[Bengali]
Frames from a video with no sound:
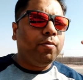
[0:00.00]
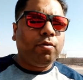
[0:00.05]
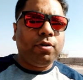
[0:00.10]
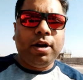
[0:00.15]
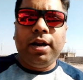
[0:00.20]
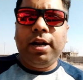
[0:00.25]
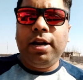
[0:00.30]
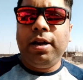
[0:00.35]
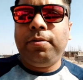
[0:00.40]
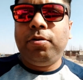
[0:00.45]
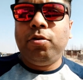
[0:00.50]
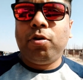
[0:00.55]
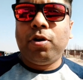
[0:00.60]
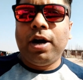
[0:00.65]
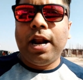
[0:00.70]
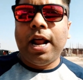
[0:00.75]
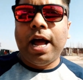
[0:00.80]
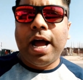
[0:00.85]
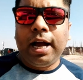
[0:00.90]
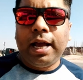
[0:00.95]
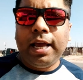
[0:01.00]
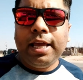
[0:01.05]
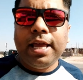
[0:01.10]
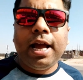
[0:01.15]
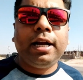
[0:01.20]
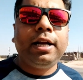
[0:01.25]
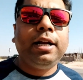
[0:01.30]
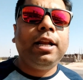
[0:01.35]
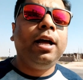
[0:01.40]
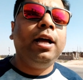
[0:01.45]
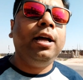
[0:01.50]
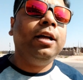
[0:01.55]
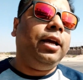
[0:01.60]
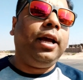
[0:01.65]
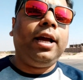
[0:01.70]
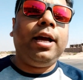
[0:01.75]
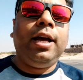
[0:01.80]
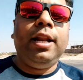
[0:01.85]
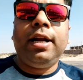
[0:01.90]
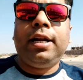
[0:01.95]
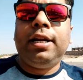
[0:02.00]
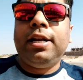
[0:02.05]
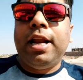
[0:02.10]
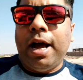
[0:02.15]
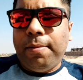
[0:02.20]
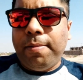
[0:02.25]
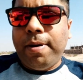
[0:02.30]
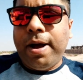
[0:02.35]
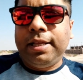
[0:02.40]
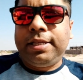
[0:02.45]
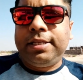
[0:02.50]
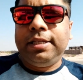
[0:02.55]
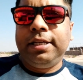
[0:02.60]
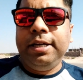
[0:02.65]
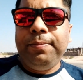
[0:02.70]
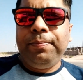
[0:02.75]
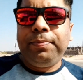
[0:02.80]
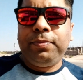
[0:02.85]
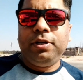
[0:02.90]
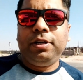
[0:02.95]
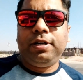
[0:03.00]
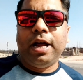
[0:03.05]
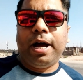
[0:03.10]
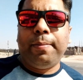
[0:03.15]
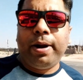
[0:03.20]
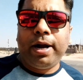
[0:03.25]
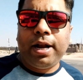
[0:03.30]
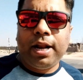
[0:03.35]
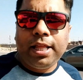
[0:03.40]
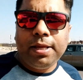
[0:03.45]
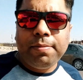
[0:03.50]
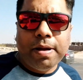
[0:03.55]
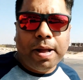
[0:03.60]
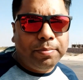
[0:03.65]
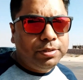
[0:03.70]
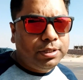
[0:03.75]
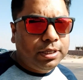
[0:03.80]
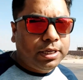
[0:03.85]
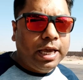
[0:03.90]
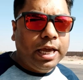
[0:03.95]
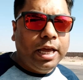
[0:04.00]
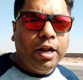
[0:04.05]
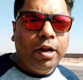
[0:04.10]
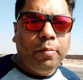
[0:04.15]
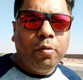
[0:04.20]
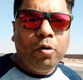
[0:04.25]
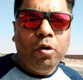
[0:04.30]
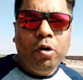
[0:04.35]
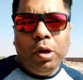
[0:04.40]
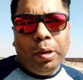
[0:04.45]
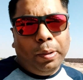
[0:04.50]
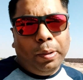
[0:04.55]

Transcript: পোখরান ঢোকার আগেই একটা এখানে একটা ধাবা আছে সেই ধাবাটাতেই ভাবছি খেয়ে নেবো